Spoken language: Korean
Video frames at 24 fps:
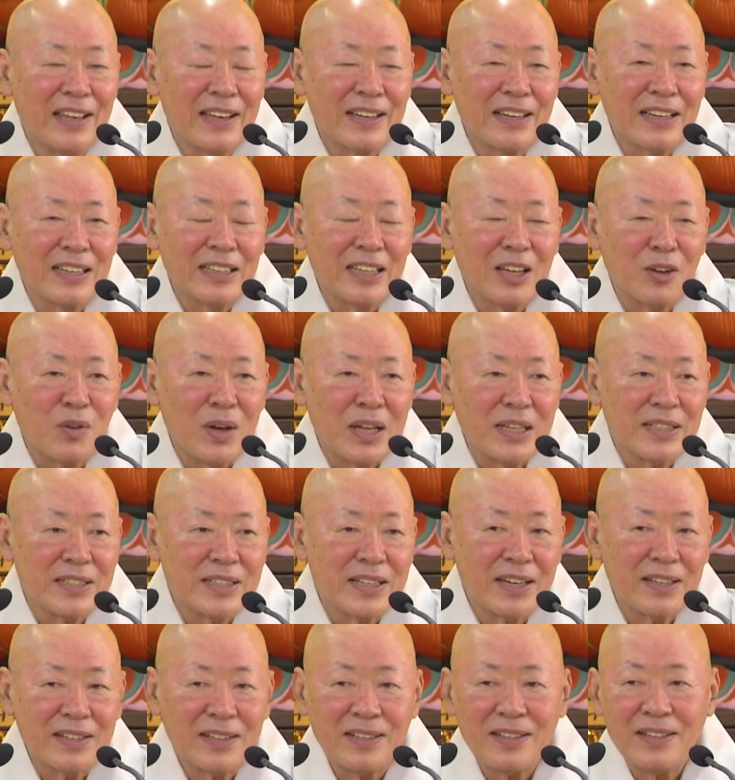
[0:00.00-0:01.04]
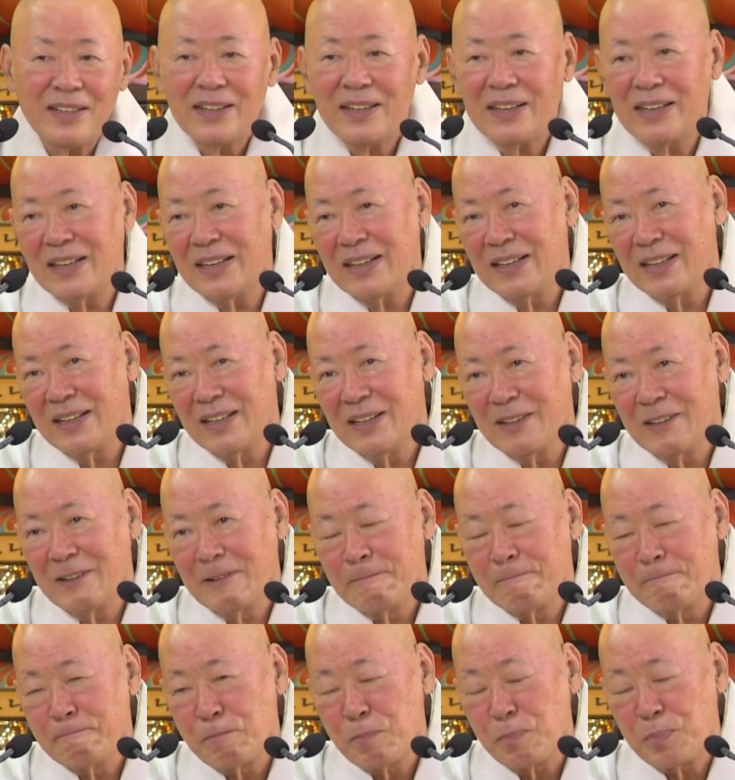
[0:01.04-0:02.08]
그런데 관찰을
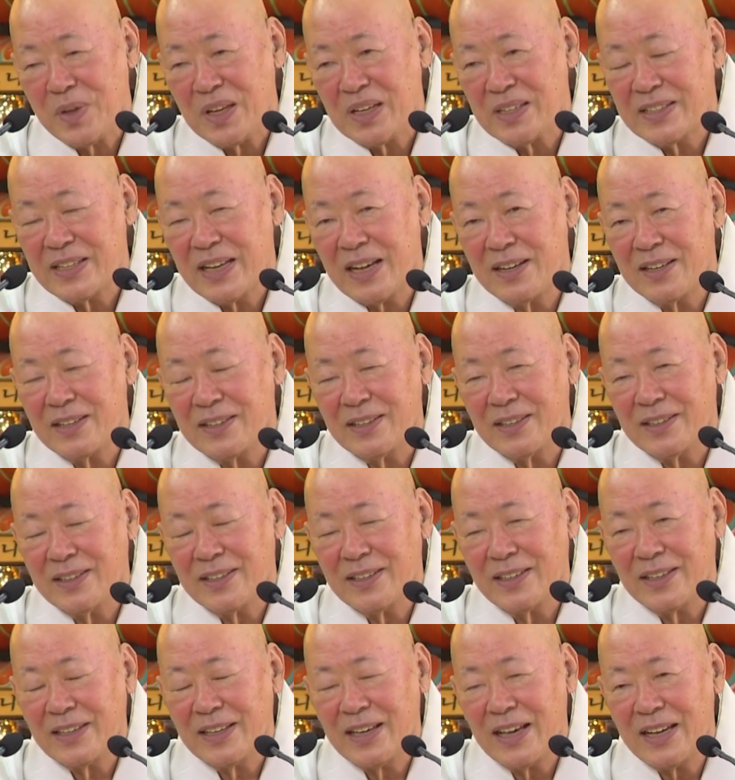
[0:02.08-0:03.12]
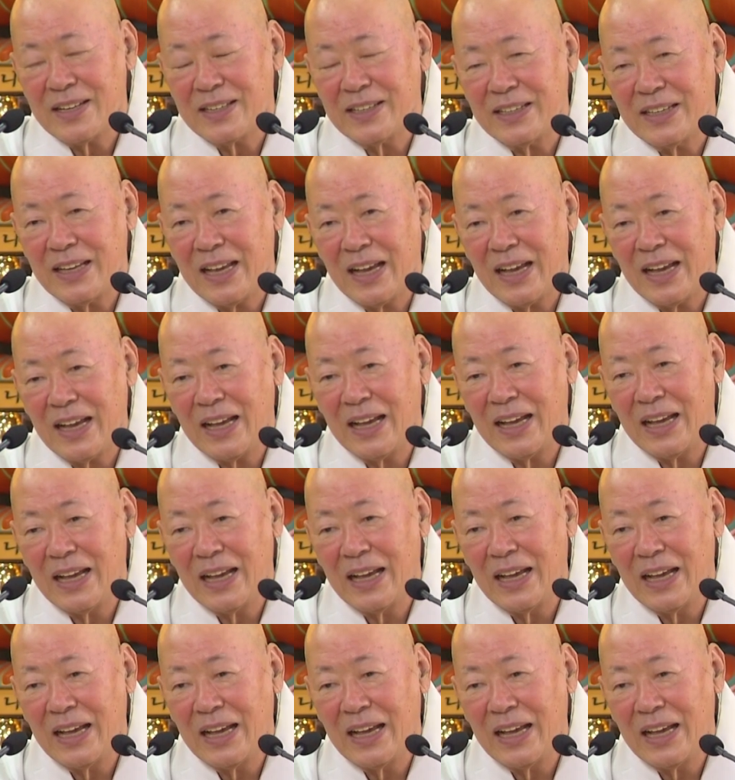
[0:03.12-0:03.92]
명상을 어떻게 하느냐